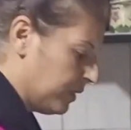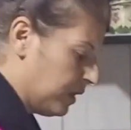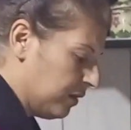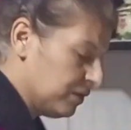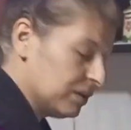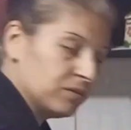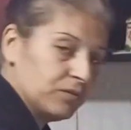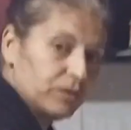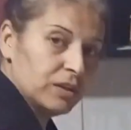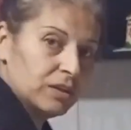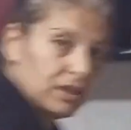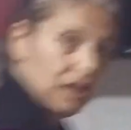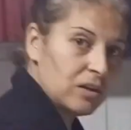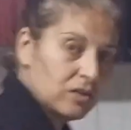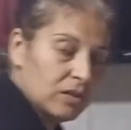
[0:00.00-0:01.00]
Evet
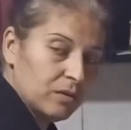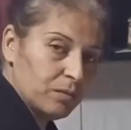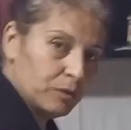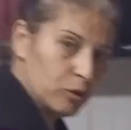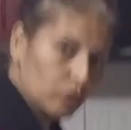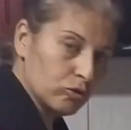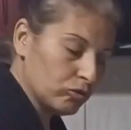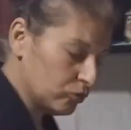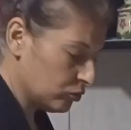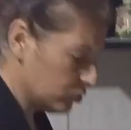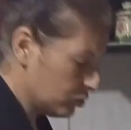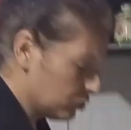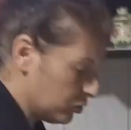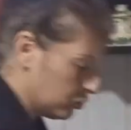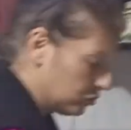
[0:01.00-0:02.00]
fırından e,
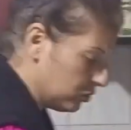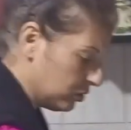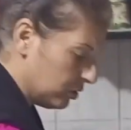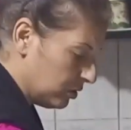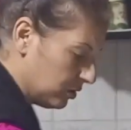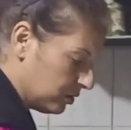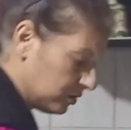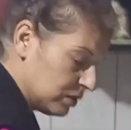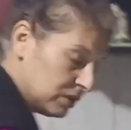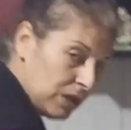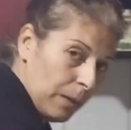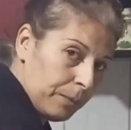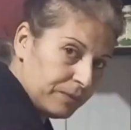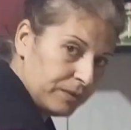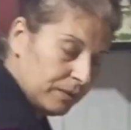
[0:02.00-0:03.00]
biliyorsunuz e,
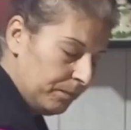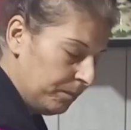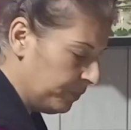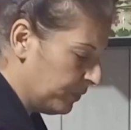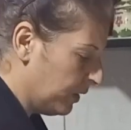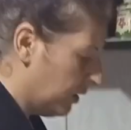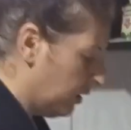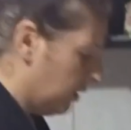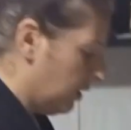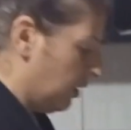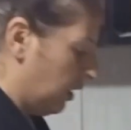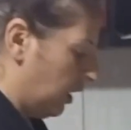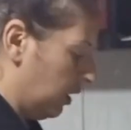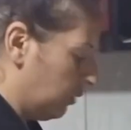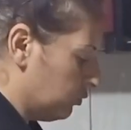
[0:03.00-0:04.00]
yaptım.
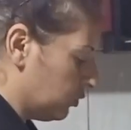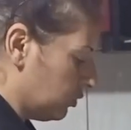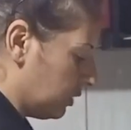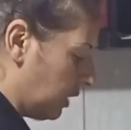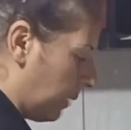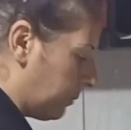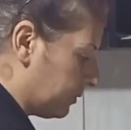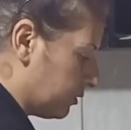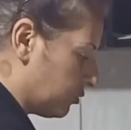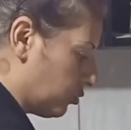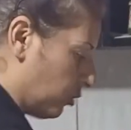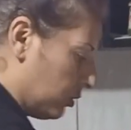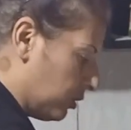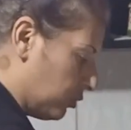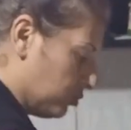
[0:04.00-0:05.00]
Hamuru yaptık.
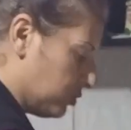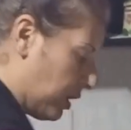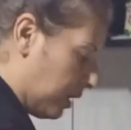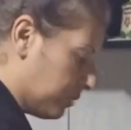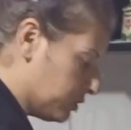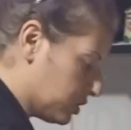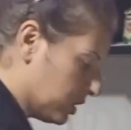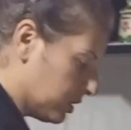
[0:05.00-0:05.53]
Sonra güzel bir